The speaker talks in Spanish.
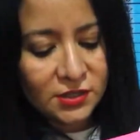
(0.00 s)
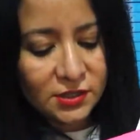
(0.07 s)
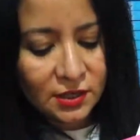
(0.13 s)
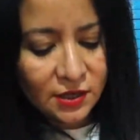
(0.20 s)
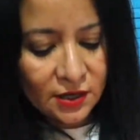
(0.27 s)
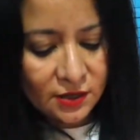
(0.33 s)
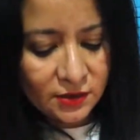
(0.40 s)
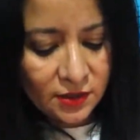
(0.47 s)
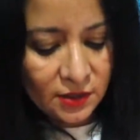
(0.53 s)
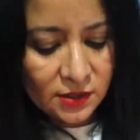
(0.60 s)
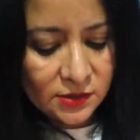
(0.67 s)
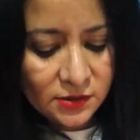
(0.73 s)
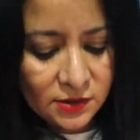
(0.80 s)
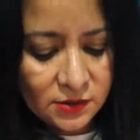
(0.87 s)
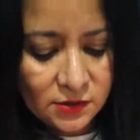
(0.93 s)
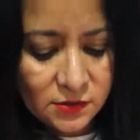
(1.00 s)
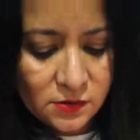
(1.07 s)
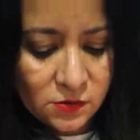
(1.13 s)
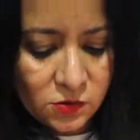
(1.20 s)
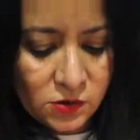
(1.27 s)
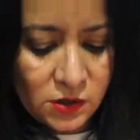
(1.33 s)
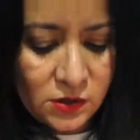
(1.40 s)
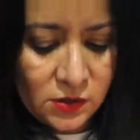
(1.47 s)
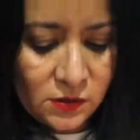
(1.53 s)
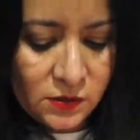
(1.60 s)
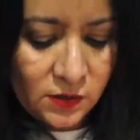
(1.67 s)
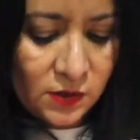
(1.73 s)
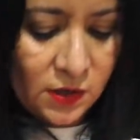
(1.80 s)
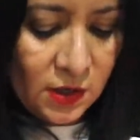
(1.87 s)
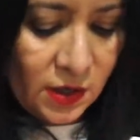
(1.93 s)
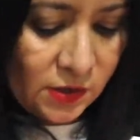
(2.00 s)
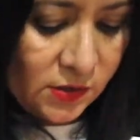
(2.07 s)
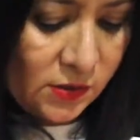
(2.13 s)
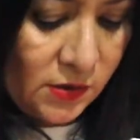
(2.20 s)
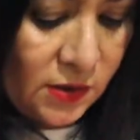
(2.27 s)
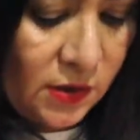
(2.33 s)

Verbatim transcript: les encantan estas cositas de aquí, las